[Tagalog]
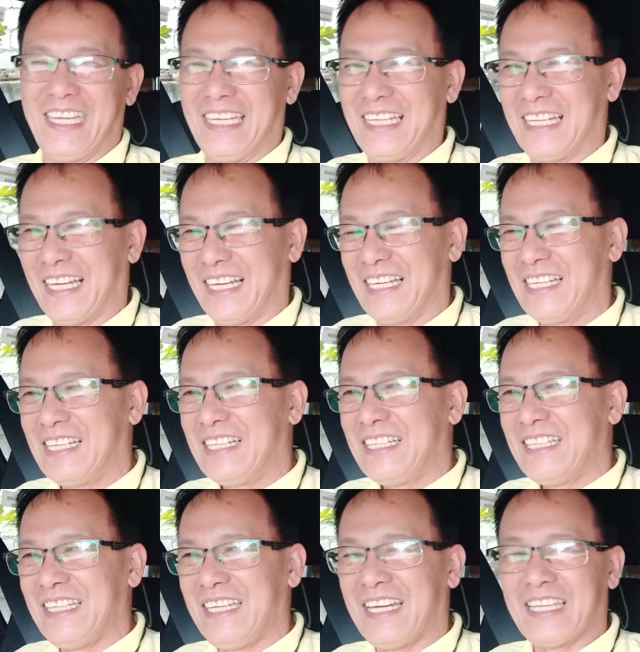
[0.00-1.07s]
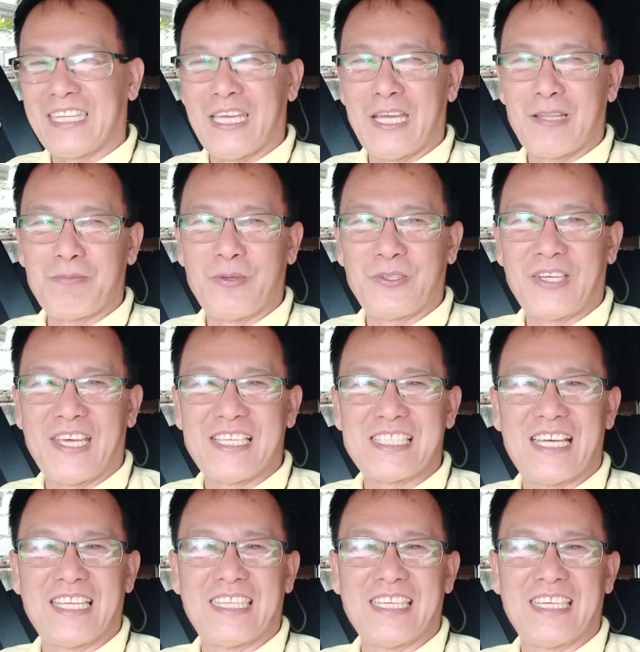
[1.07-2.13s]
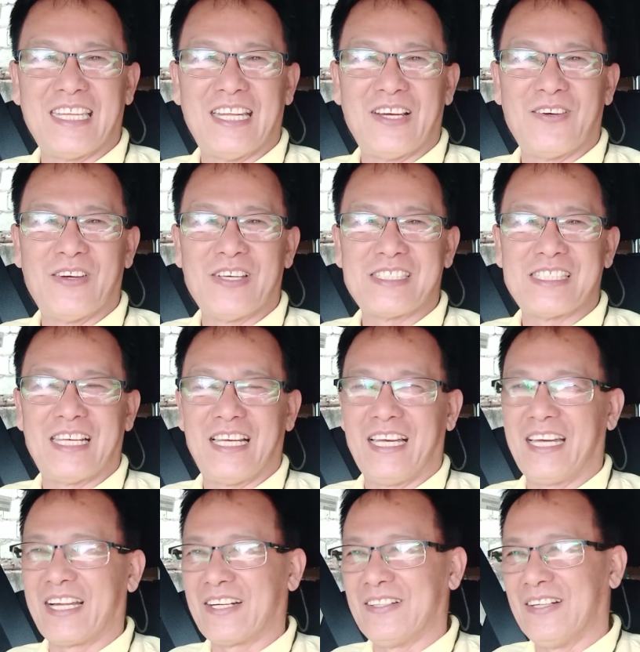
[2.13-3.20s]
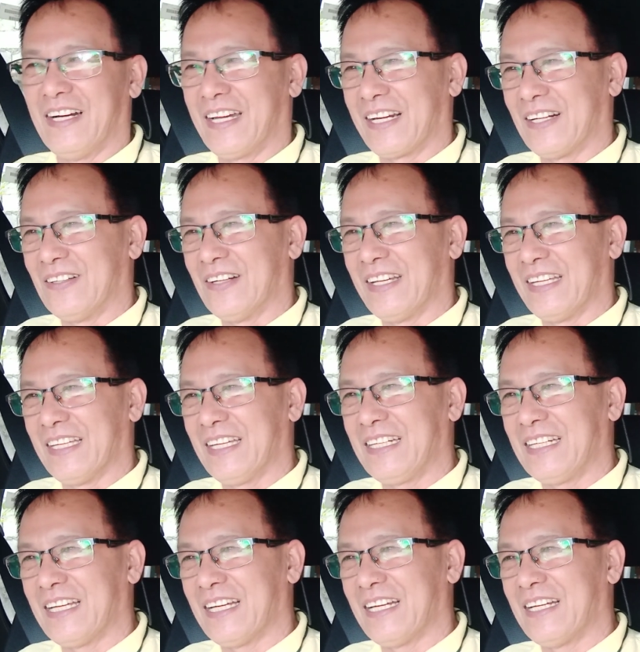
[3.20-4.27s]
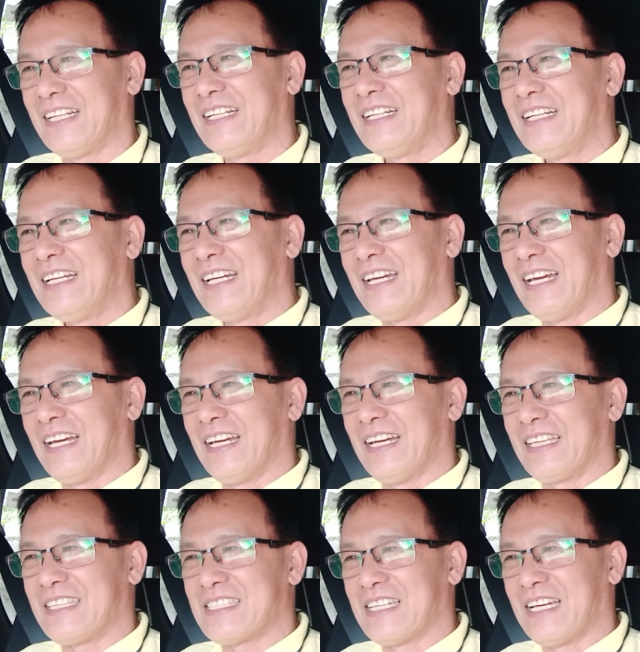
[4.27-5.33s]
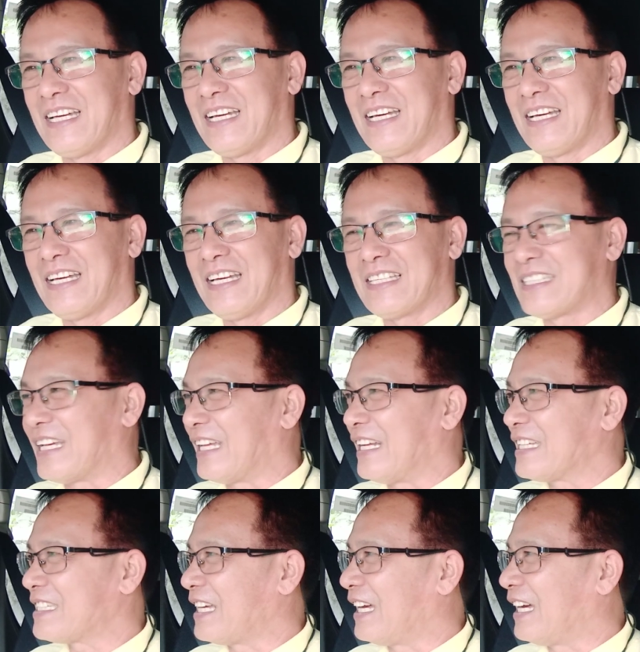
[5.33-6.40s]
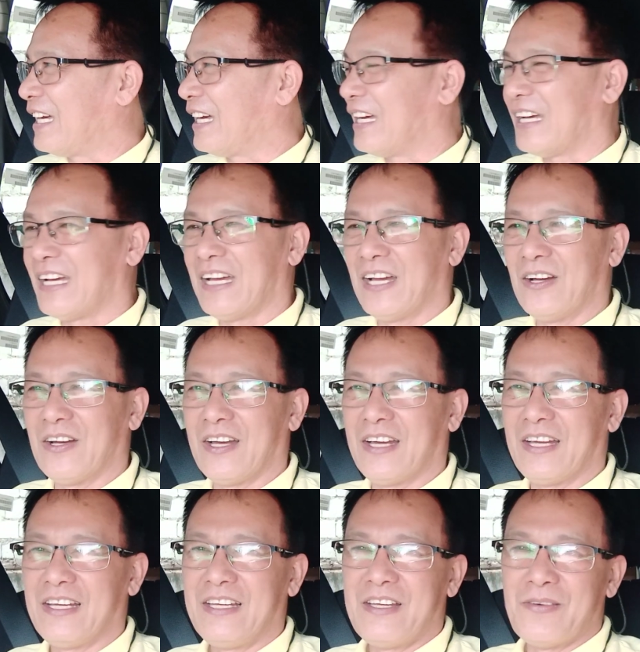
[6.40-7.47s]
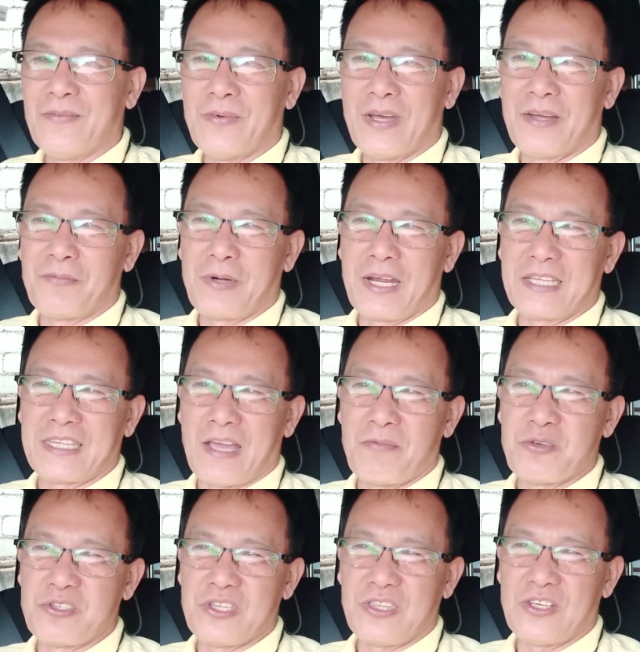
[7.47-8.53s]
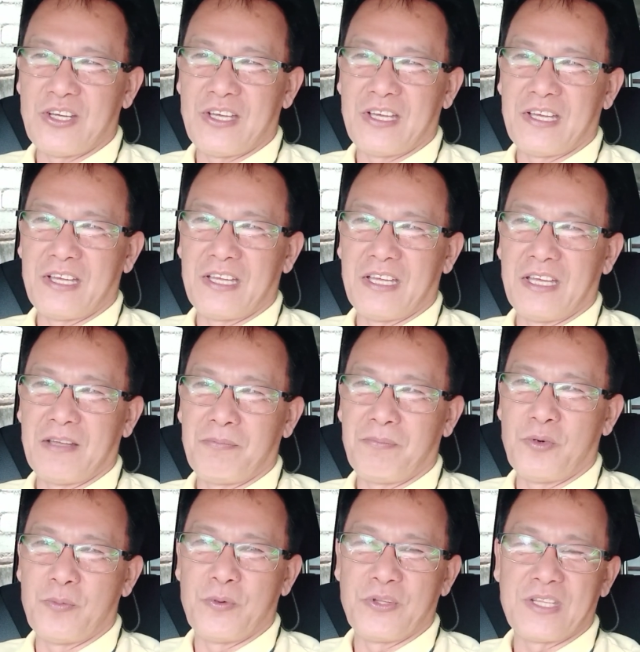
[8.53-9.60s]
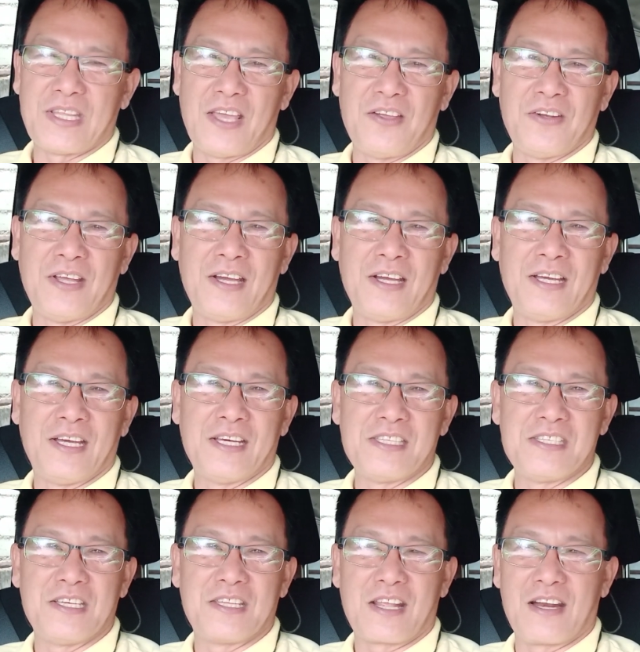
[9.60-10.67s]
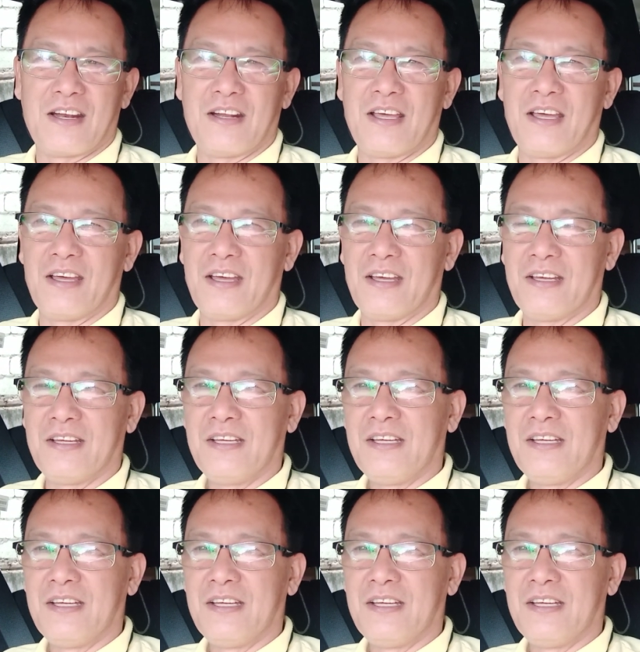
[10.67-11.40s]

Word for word: Ayan na. Uh, ingat-ingat po tayo sa ating ginagawa sa araw-araw. Ayan na. At sa sana sa uh, pagkatapos nito uh, pupunta tayo ng uh, General uh,